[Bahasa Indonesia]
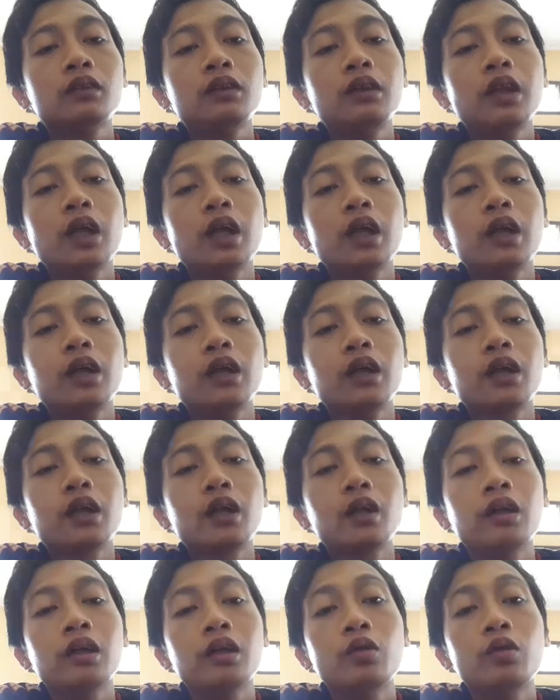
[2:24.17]

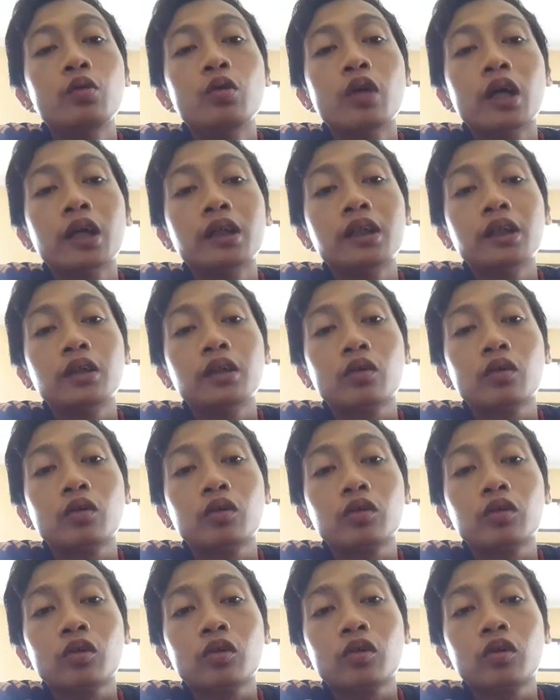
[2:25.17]
dari durasi
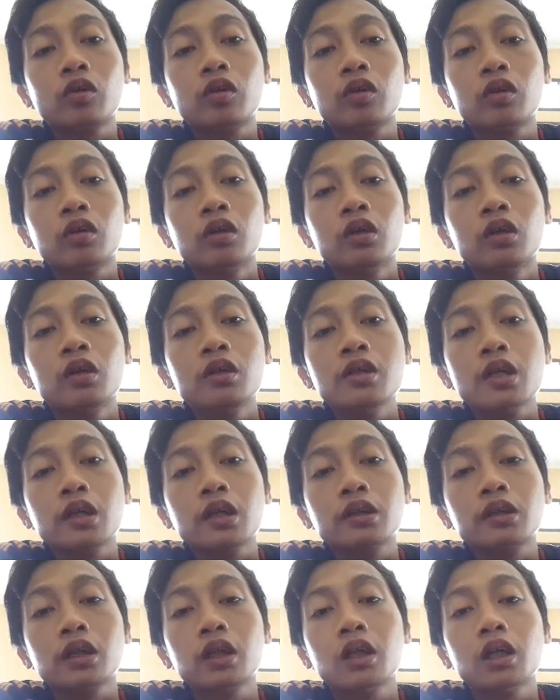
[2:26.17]
tonton yang
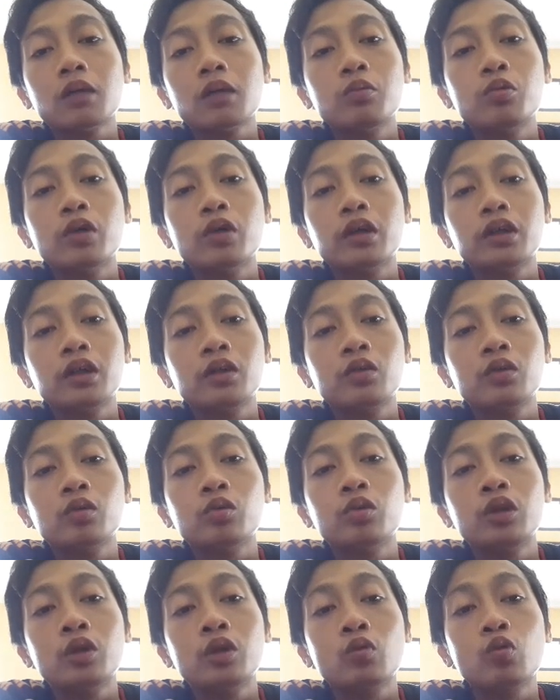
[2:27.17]
saya buat itu
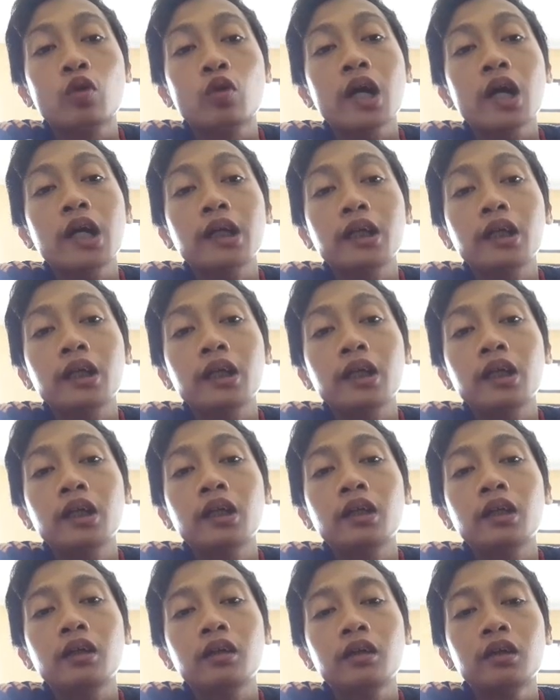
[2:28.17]

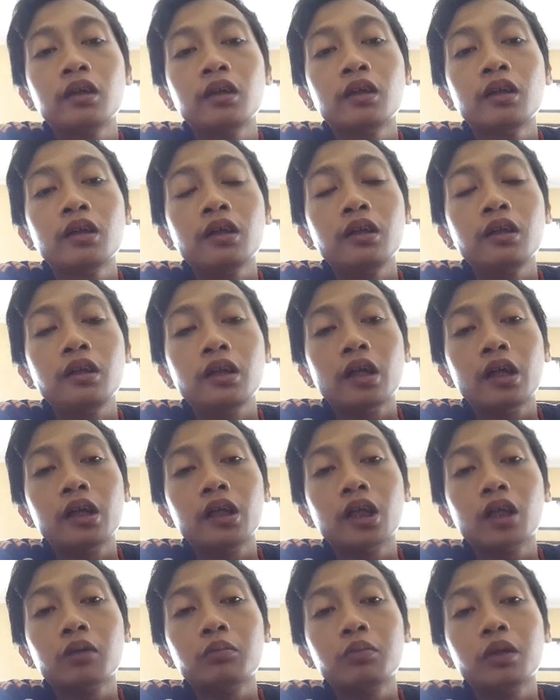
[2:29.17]
dikurangin dari
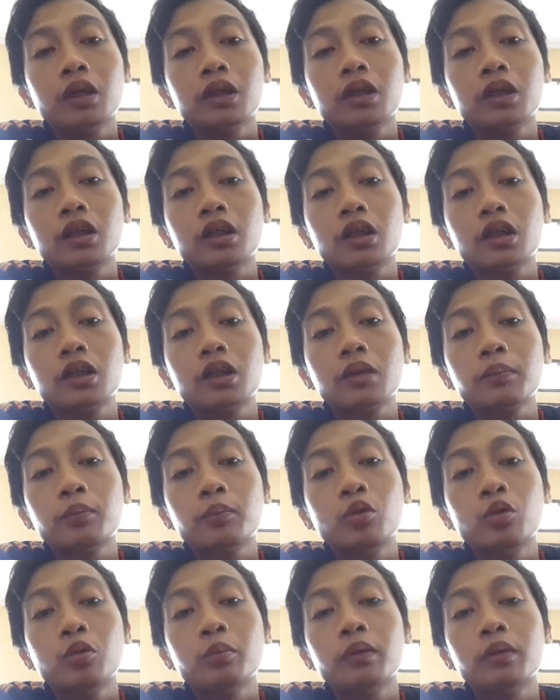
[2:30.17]
yang biasanya 10
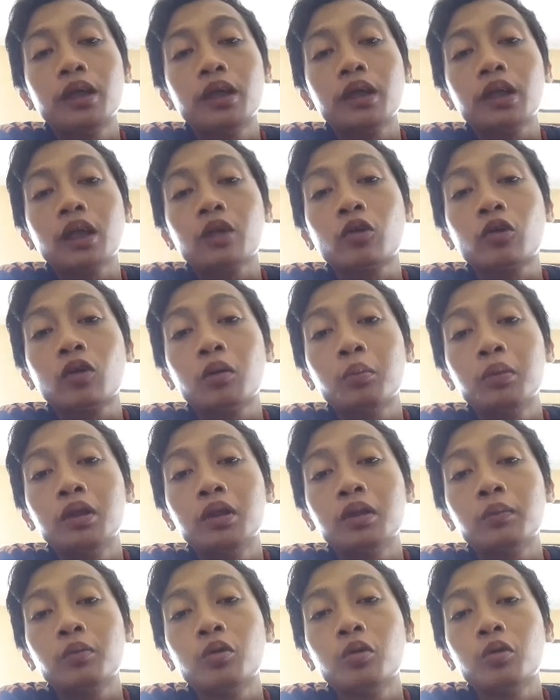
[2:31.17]
menit atau lebih
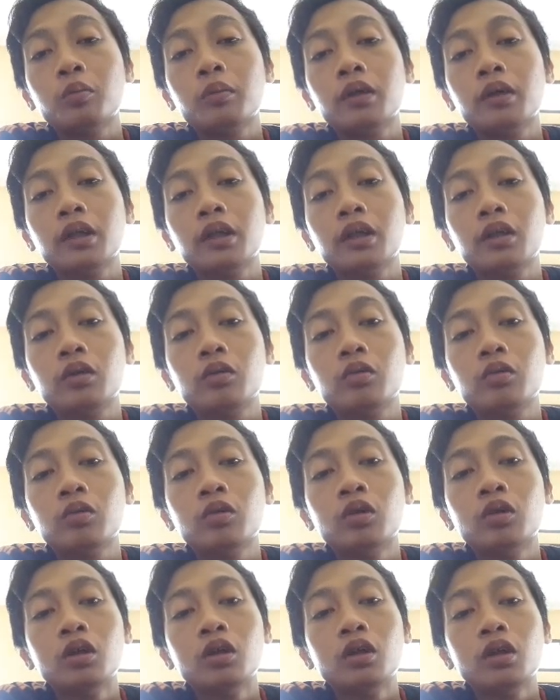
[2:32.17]
10 menit itu
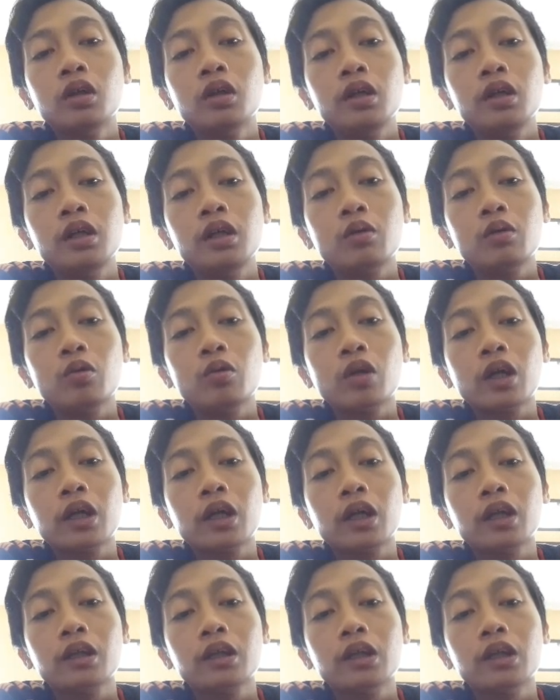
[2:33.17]

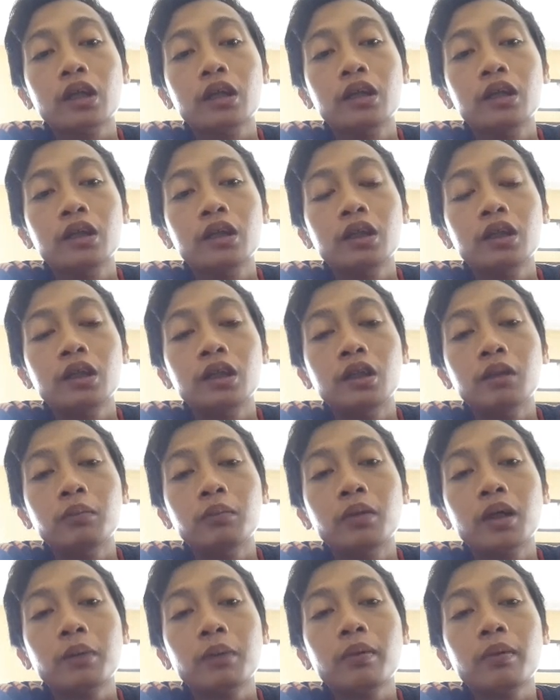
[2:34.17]
dikurangin jadi
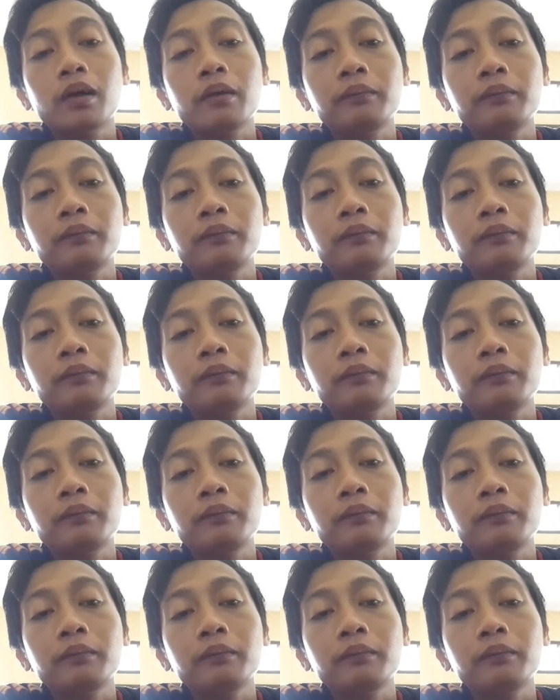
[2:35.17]
berapa